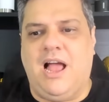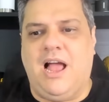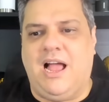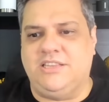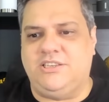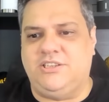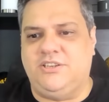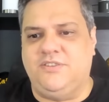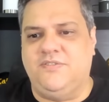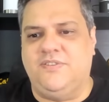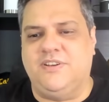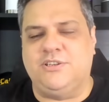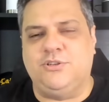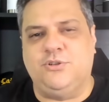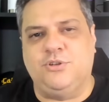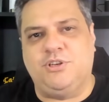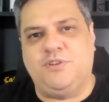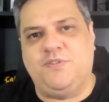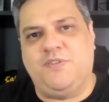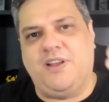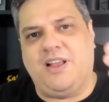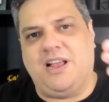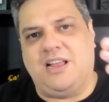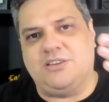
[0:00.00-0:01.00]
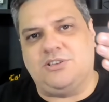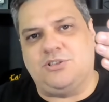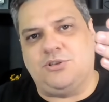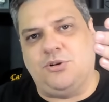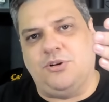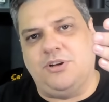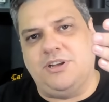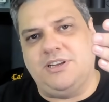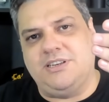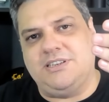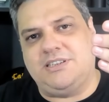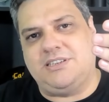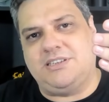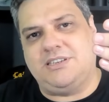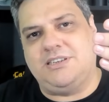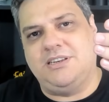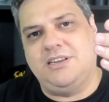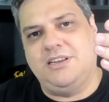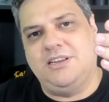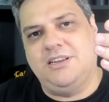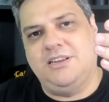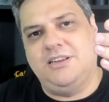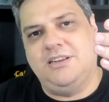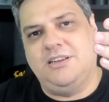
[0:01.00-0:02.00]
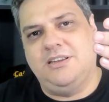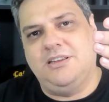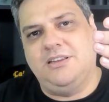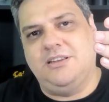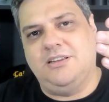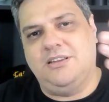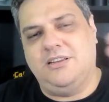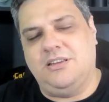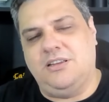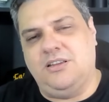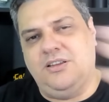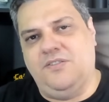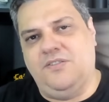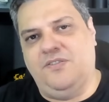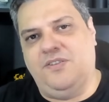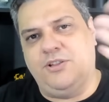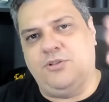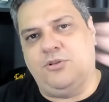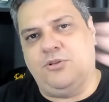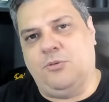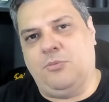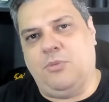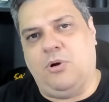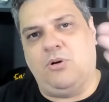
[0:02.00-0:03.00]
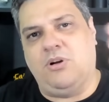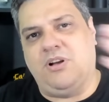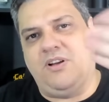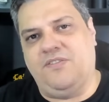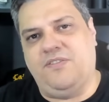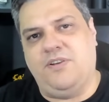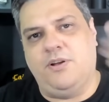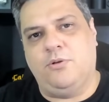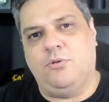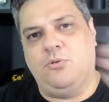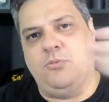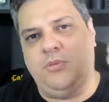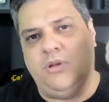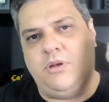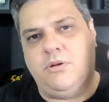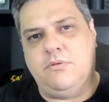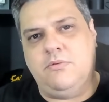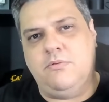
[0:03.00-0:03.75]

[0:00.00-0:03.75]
ative as notificações e vem tomar um café comigo.